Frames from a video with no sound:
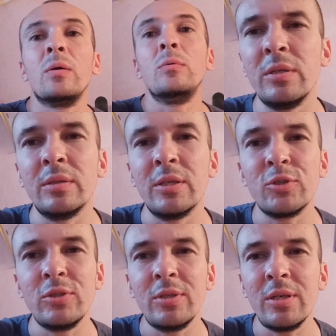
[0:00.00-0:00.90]
и
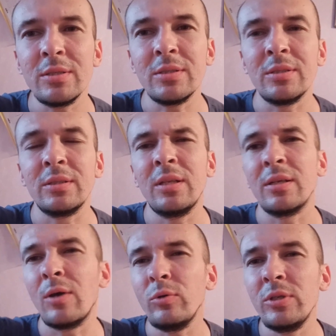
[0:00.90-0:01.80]
даже интересно иногда,
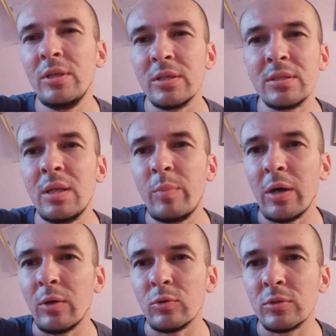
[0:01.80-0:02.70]
на какой день я
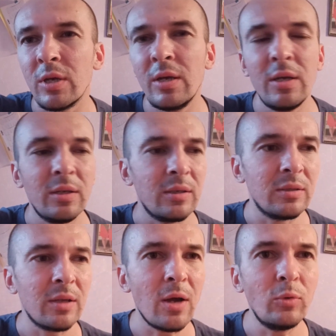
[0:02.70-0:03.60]
сломаюсь.
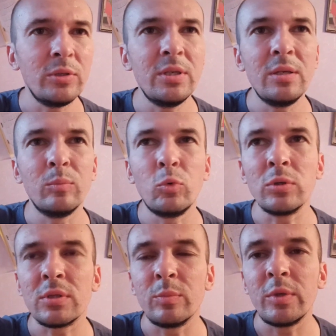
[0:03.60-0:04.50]
Э, на какой день
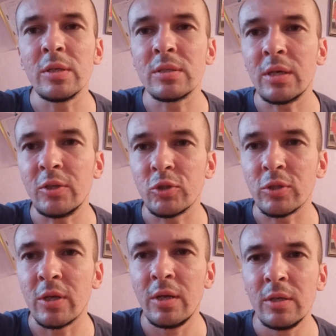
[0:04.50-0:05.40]
мозг мне
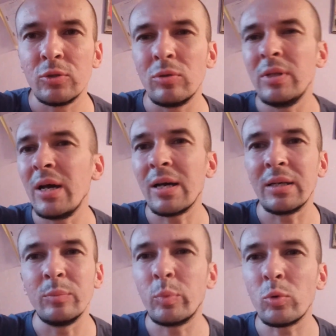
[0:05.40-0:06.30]
скажет, что
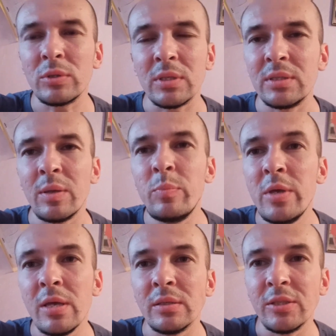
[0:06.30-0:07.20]
нахрен, просто
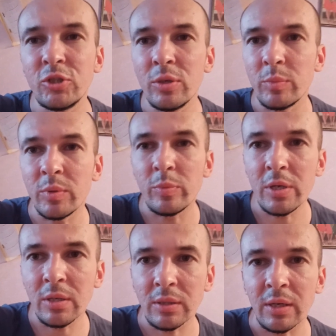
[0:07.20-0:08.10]
забей, зачем
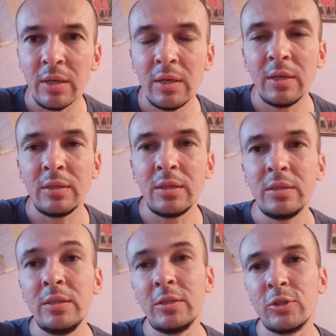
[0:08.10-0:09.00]
тебе это? Ты
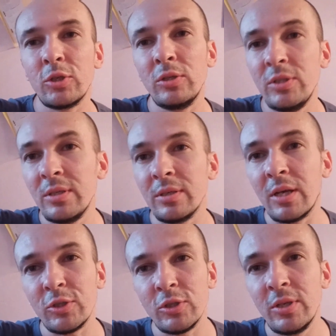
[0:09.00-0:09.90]
делаешь
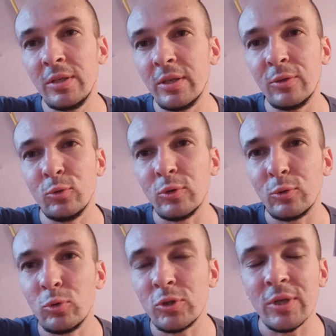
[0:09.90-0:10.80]
каждый день одно и
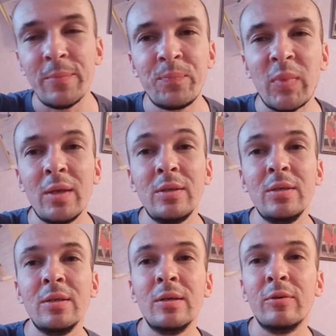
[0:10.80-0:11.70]
то же,
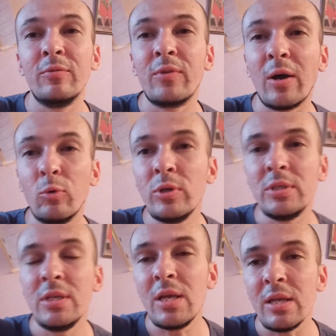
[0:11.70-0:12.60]
и в какой
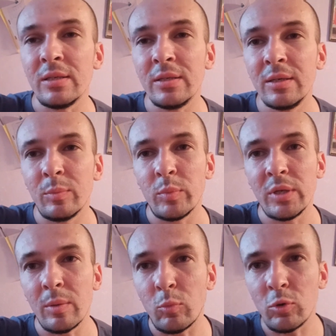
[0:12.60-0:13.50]
день
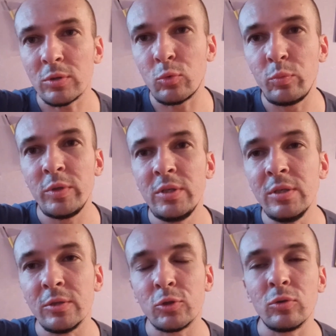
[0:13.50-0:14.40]
меня мозг
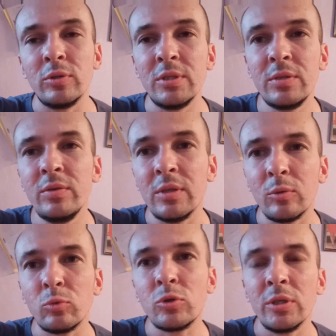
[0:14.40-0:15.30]
убедит, что действительно
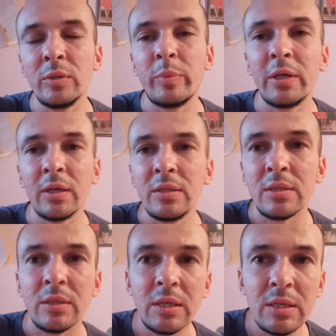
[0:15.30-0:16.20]
нужно это
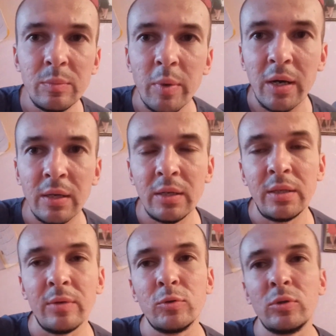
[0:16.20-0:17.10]
прекратить, либо
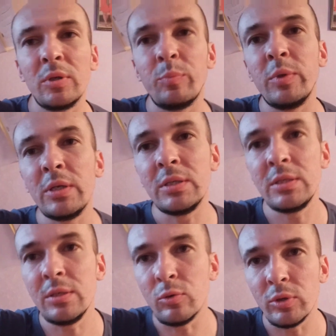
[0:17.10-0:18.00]
я все-таки
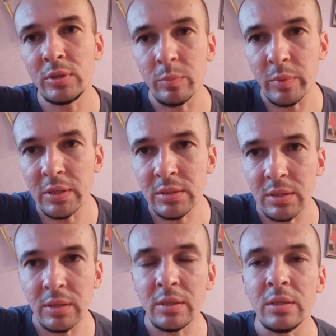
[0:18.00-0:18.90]
пересилю эти
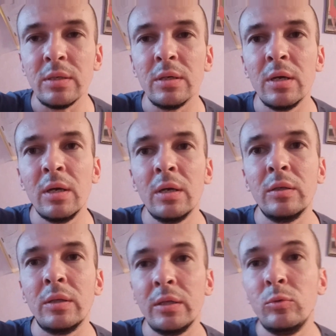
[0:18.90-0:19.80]
мысли и
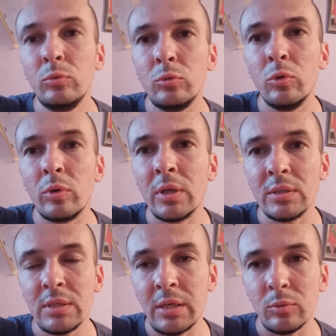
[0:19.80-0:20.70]
дойду до
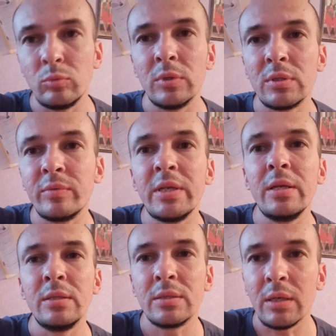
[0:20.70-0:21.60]
конца, ну, до
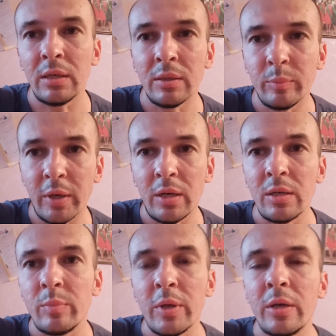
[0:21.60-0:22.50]
своей цели, по
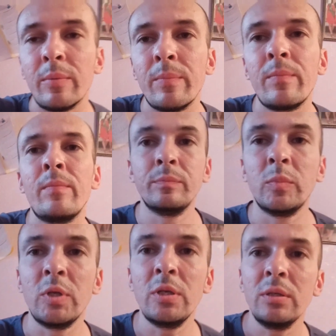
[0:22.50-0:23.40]
крайней мере.
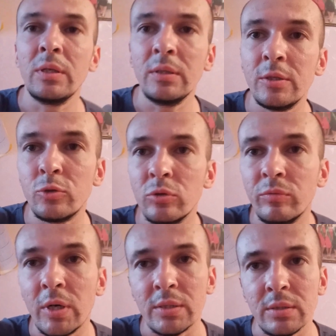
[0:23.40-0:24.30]
Мне надо еще
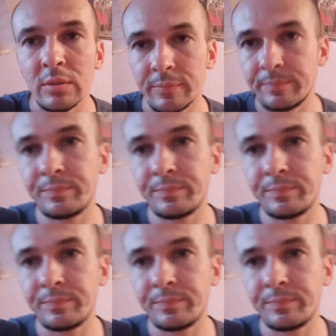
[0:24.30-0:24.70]
20.